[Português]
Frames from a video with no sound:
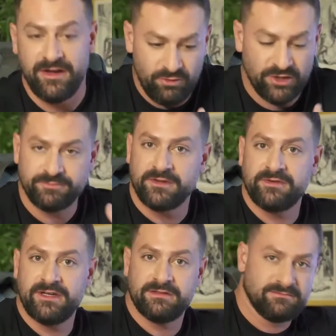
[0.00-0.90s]
Eu gosto do Paulo
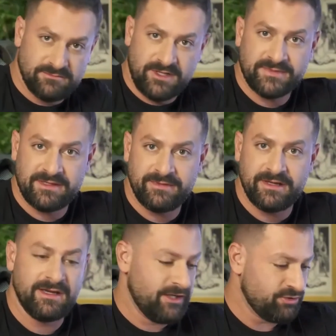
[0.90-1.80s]
Coelho, só pra você saber.
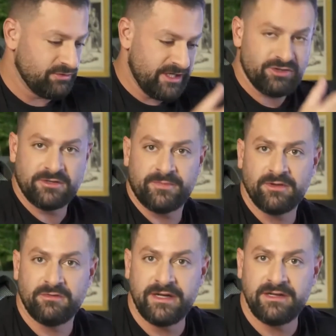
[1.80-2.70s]
Estudei a história do Paulo
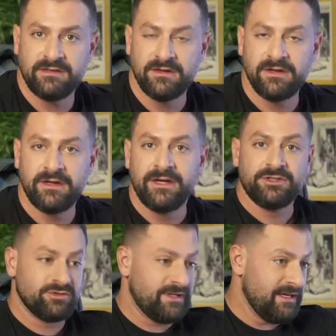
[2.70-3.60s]
Coelho,
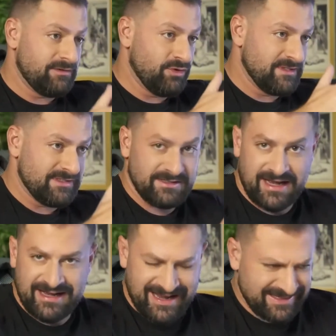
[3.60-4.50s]
estudei toda a,
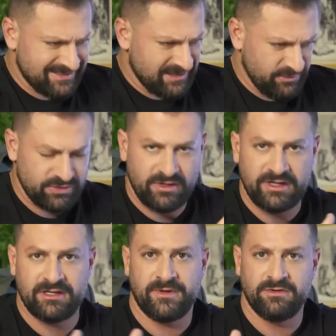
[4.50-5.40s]
a, ação
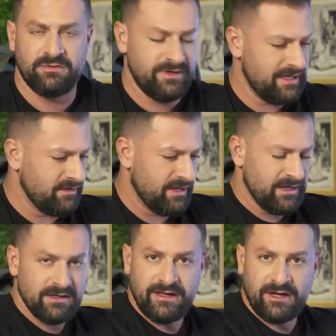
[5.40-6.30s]
histórica do Paulo Coelho,
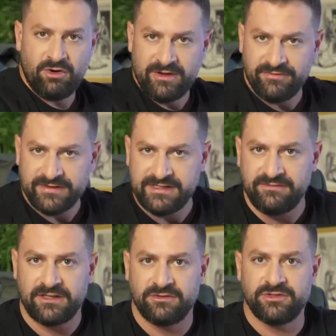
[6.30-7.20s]
né? Como ele fazia a
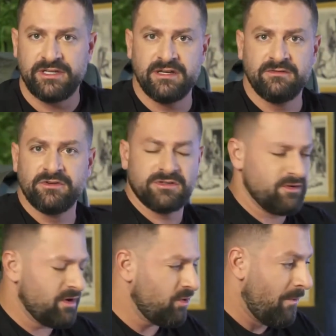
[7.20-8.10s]
venda dos livros. Eu
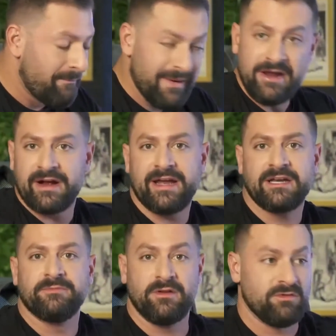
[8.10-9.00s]
acompanho a carreira
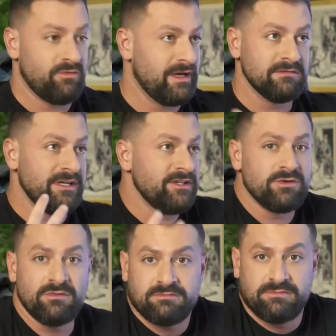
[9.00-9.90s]
do Paulo Coelho desde,
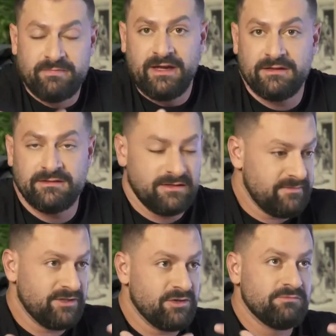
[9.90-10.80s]
né,
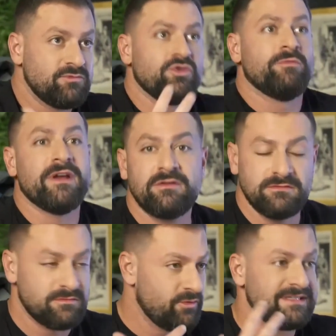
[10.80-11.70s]
desde que eu tomei
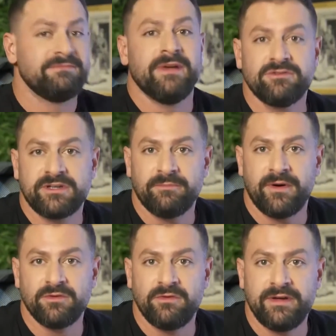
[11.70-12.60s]
conhecimento de quem é
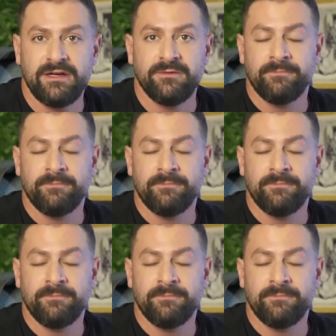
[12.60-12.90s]
Paulo Coelho.